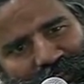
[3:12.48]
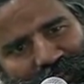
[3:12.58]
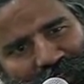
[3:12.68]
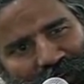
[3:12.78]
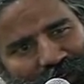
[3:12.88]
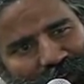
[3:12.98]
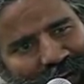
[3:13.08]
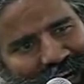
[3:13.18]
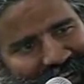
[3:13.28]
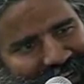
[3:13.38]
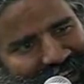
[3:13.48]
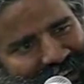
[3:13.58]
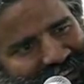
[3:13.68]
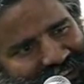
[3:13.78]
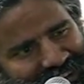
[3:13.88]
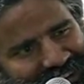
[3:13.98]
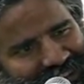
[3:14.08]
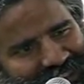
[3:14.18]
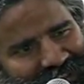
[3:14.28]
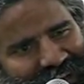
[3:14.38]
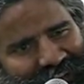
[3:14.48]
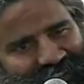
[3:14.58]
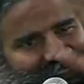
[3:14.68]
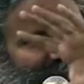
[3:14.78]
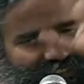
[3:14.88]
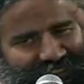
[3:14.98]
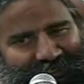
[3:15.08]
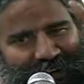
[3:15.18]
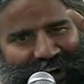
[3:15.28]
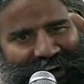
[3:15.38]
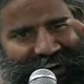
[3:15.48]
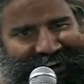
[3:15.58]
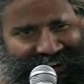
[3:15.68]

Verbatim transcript: जियो तो अलग उसमें महा